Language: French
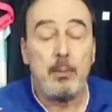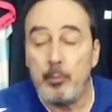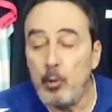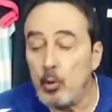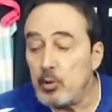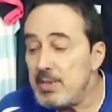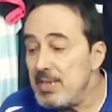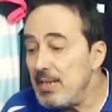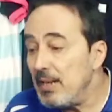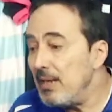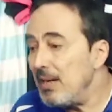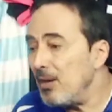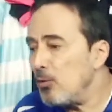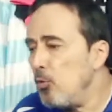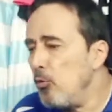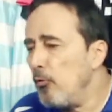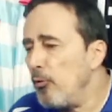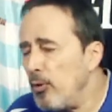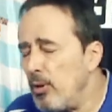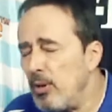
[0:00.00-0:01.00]
pour tirer un
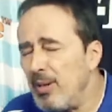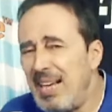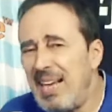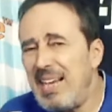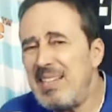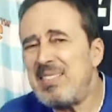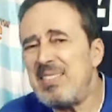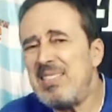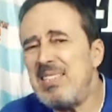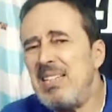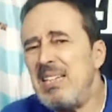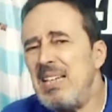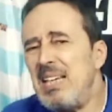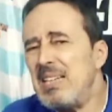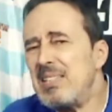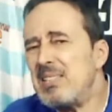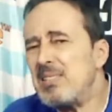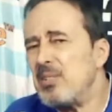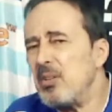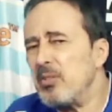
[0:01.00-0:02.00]
coup franc assez
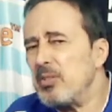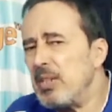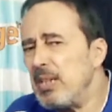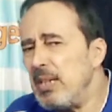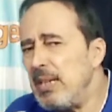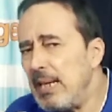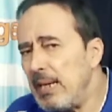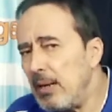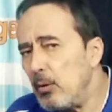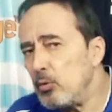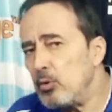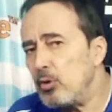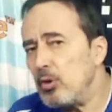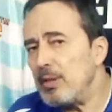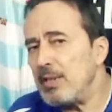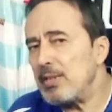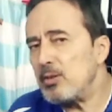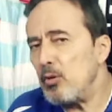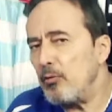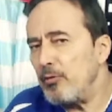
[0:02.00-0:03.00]
excentré à la hauteur
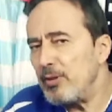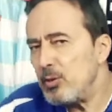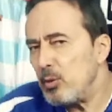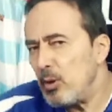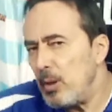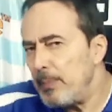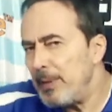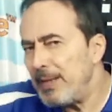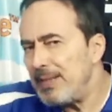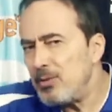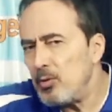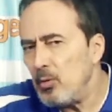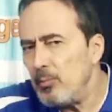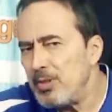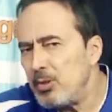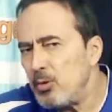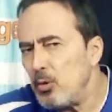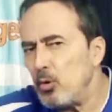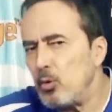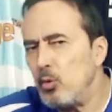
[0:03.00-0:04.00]
de la surface de réparation, mais
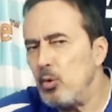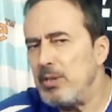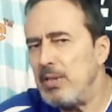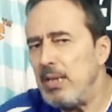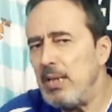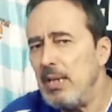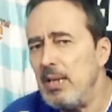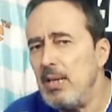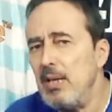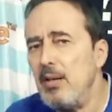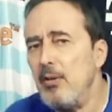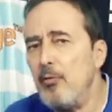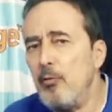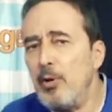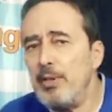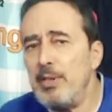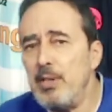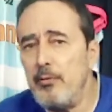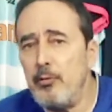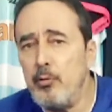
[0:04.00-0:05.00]
sur le côté,
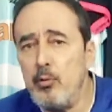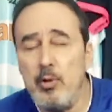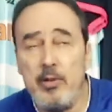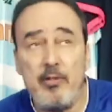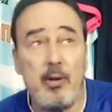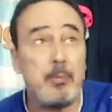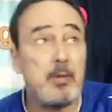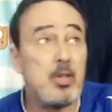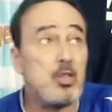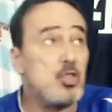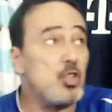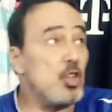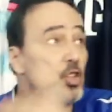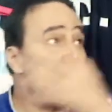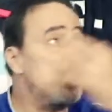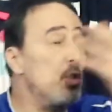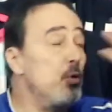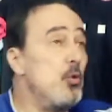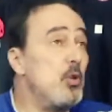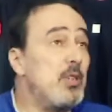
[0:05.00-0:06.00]
voyez-vous, il va peut-être
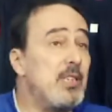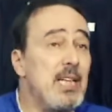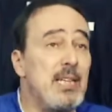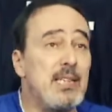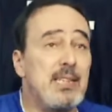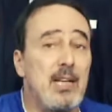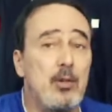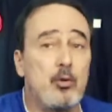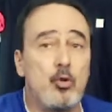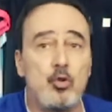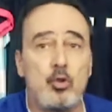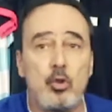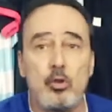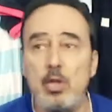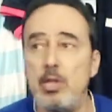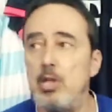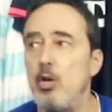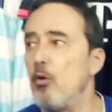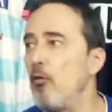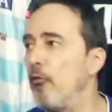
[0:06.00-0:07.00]
chercher une tête, quelque chose,
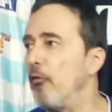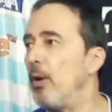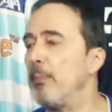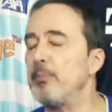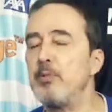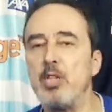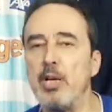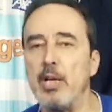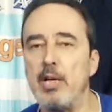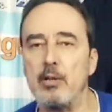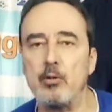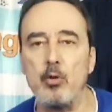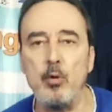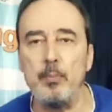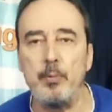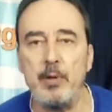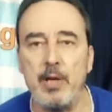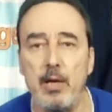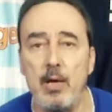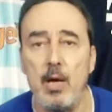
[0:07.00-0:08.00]
il le frappe direct, une
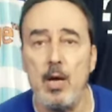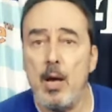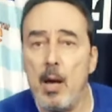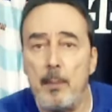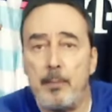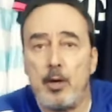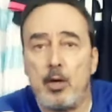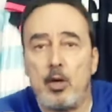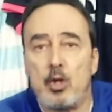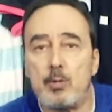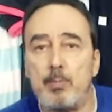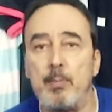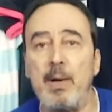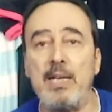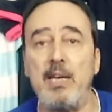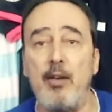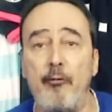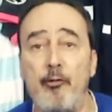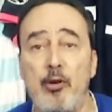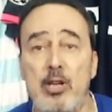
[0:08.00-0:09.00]
pied, un pied gauche
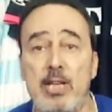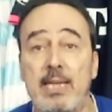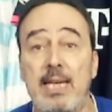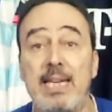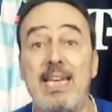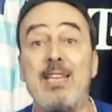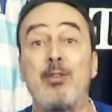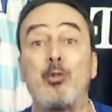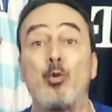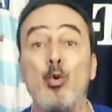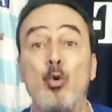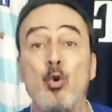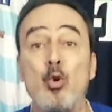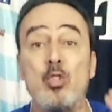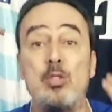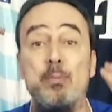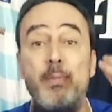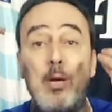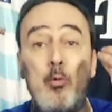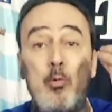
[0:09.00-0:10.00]
magnifique, et
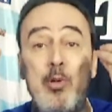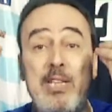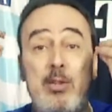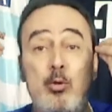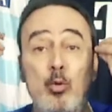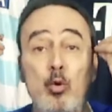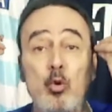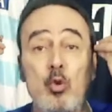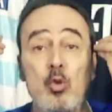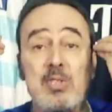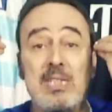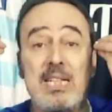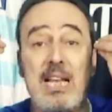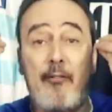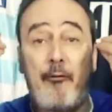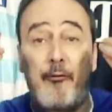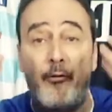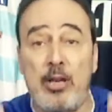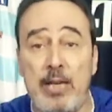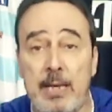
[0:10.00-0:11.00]
Toulouse, mais oui, Toulouse
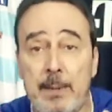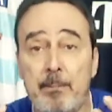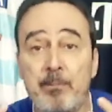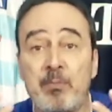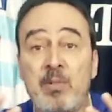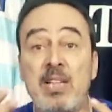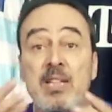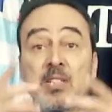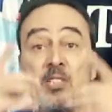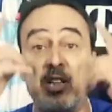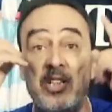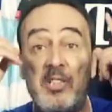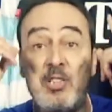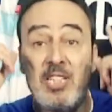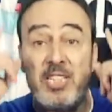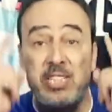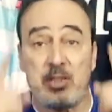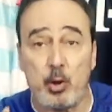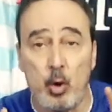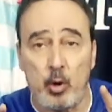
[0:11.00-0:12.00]
l'a fait, c'est
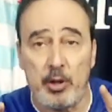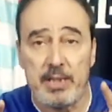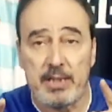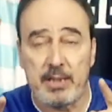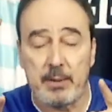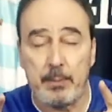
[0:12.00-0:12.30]
historique,